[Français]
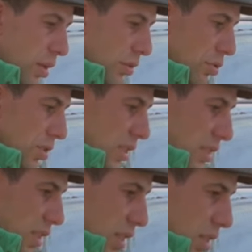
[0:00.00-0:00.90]
Parce que ça,
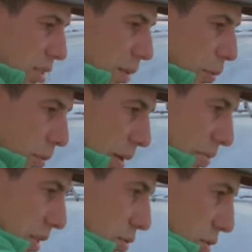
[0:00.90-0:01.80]
c'est un des problèmes,
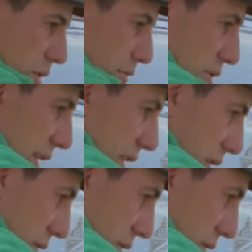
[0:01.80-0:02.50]
c'est que quand vous avez,